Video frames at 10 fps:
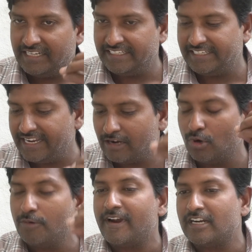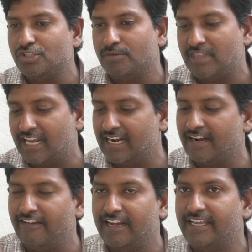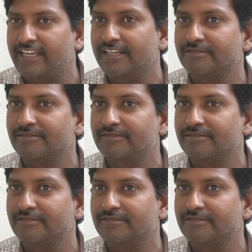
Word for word: గట్టిగా గుణపాఠం చెప్తారన్న వీళ్ళకి